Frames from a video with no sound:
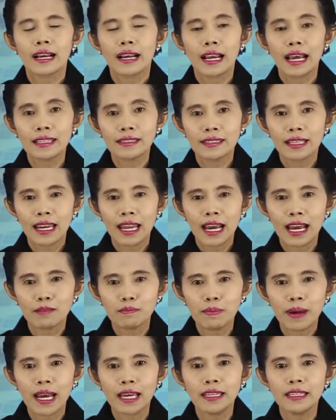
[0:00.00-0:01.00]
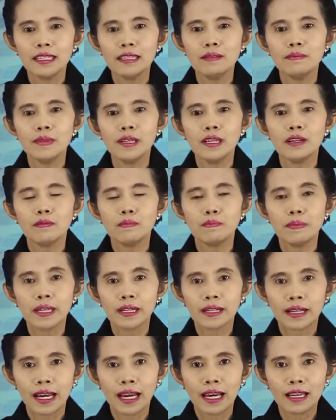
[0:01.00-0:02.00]
การตลาดผ่านอีเมลเป็
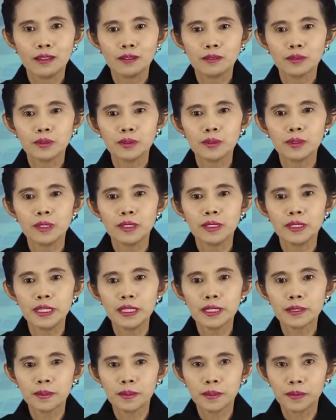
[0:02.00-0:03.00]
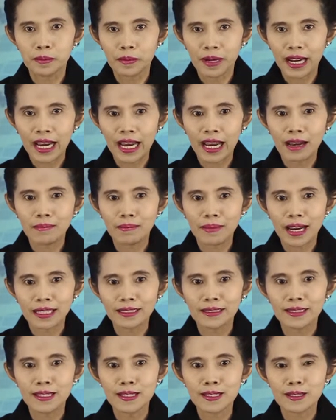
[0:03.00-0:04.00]
นการลงทุนที่คุ้มค่ามา
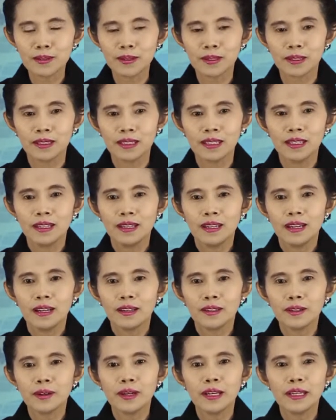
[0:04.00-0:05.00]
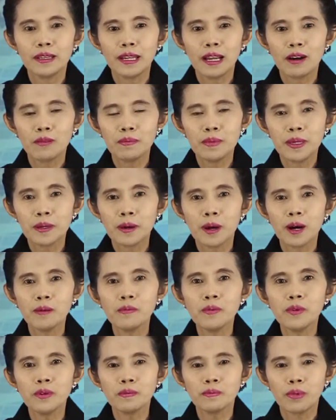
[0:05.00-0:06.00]
กที่สุด โดยเรามีข้อ
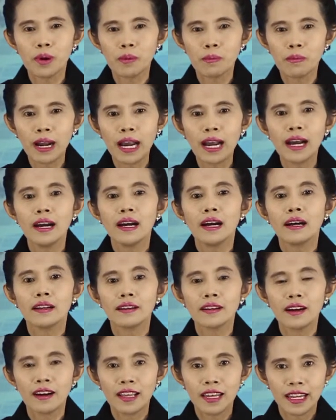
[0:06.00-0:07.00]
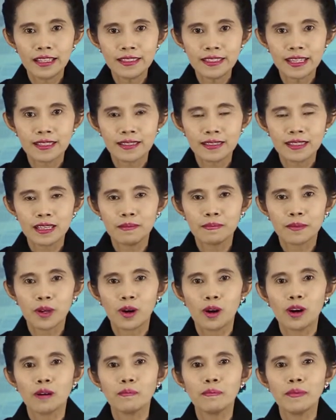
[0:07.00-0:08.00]
มูลพบว่าร้อยละ
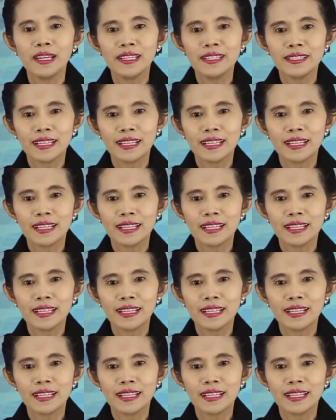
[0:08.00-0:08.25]
70 ของบริ